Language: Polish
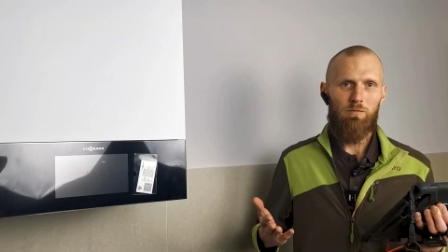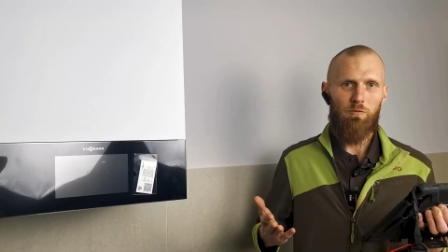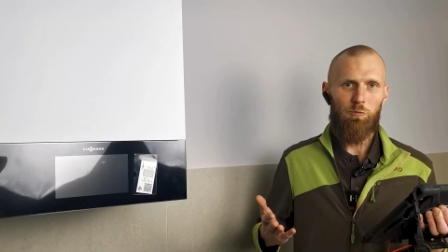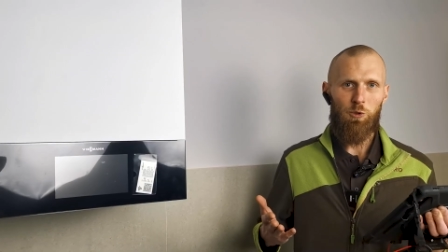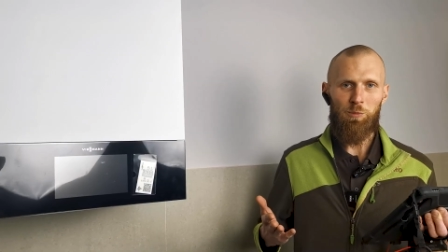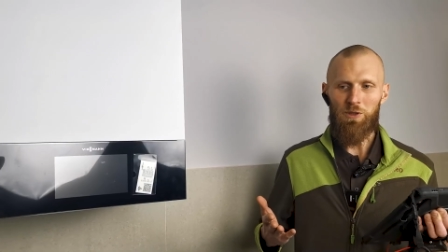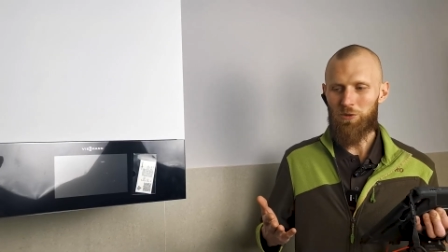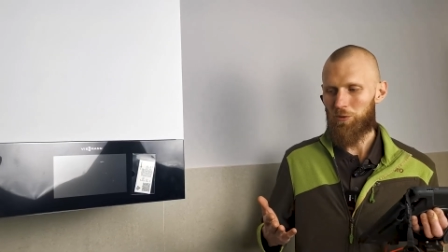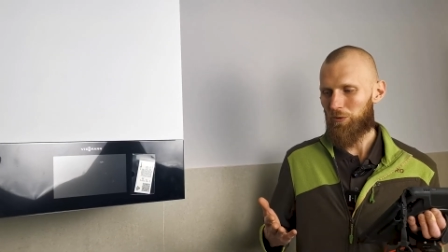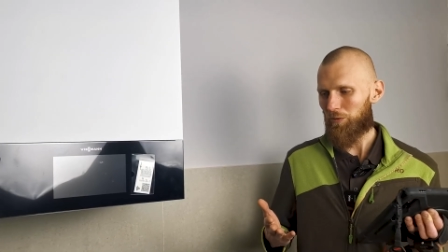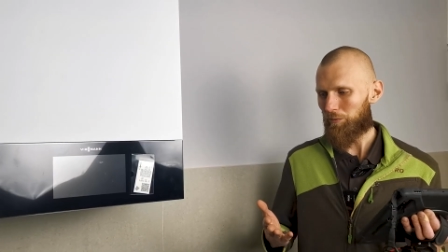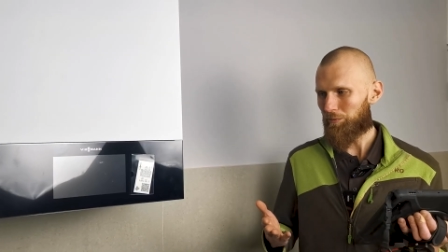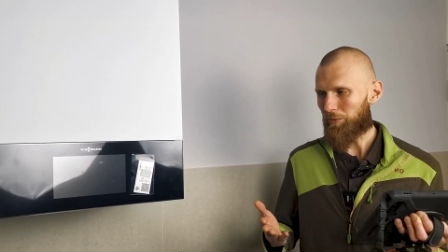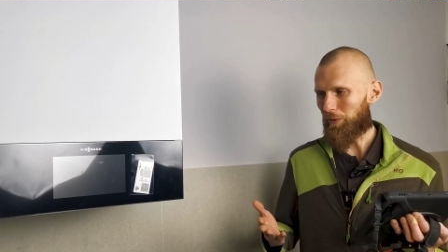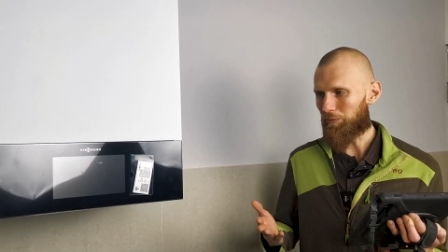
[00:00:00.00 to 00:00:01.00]
W
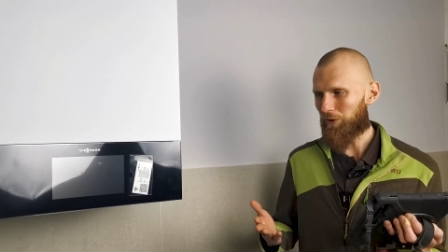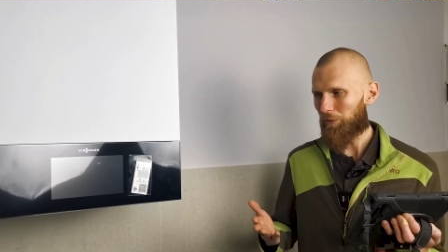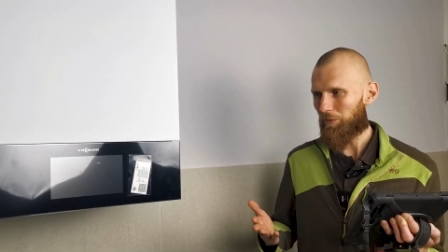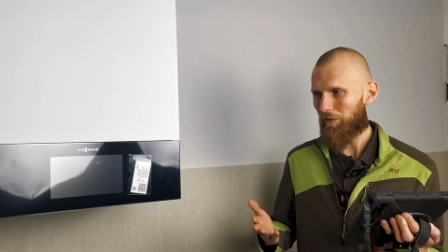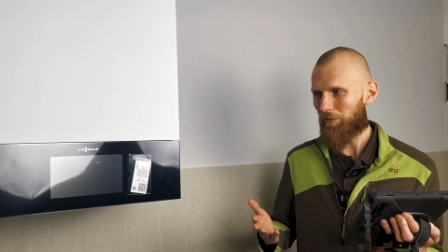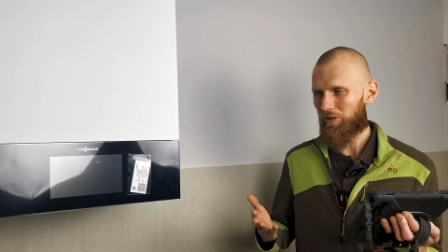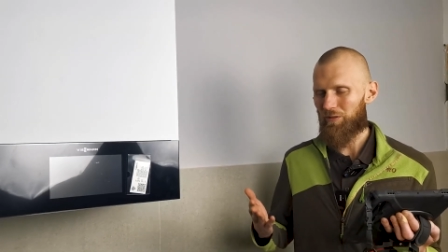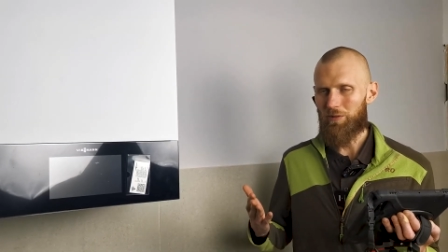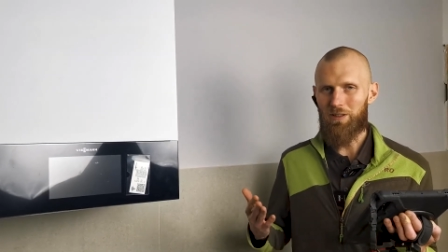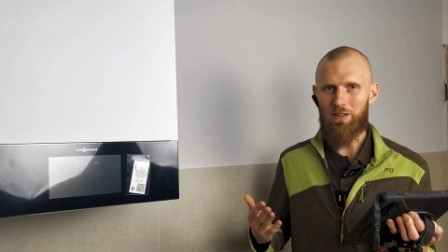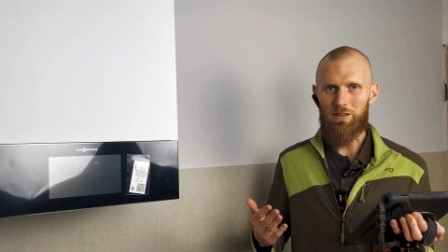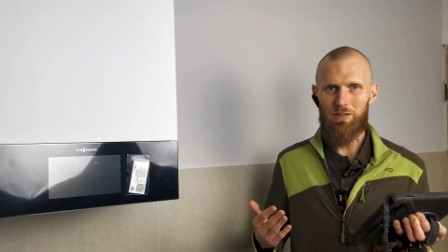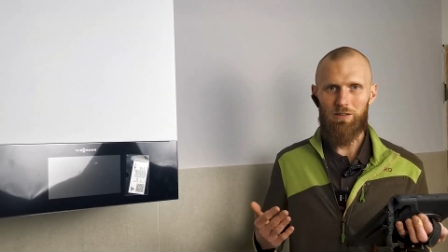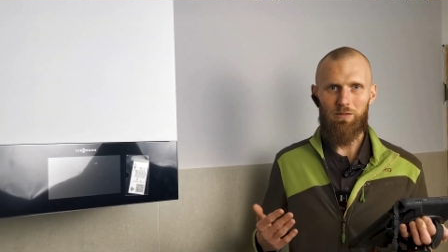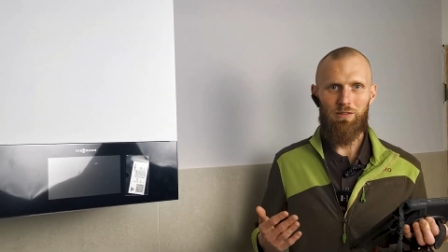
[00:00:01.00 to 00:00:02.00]
przypadku pomp ciepła
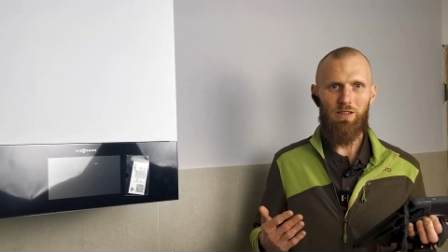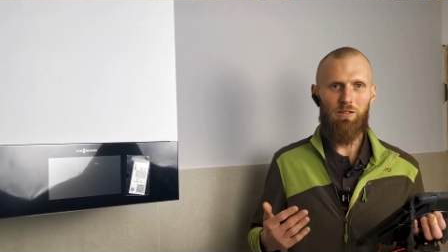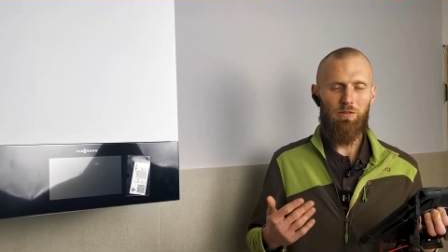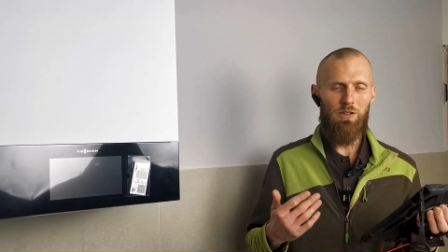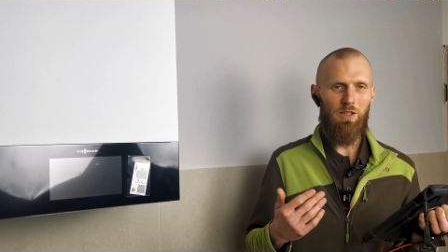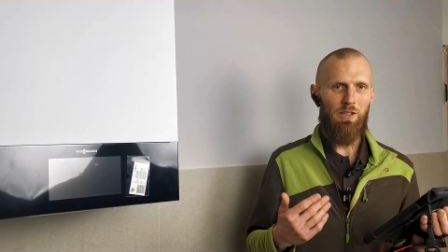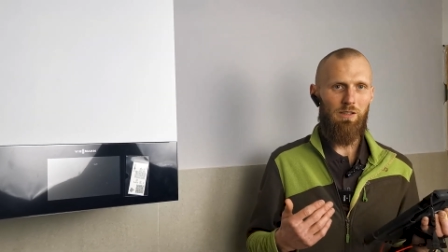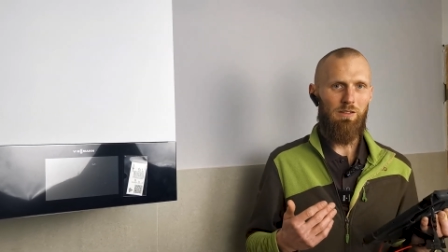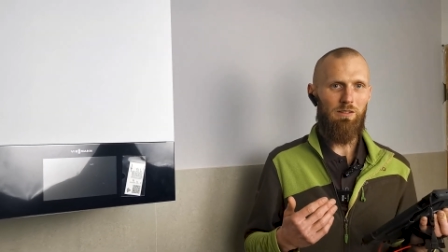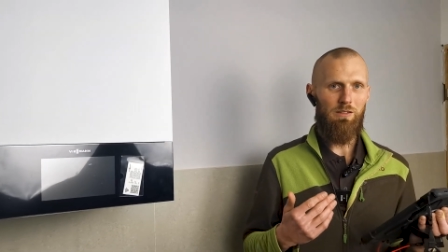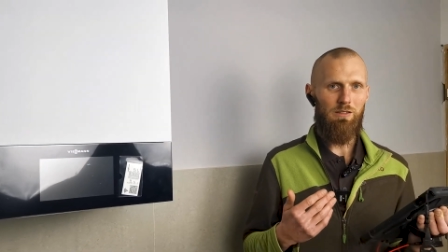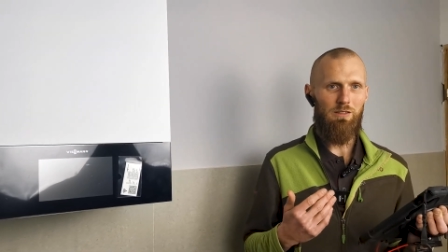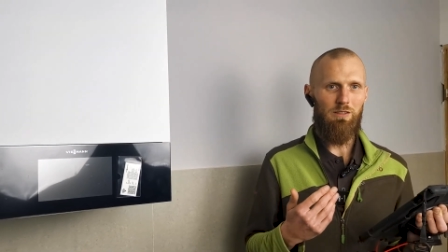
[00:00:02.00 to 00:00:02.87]
wysłana to są zazwyczaj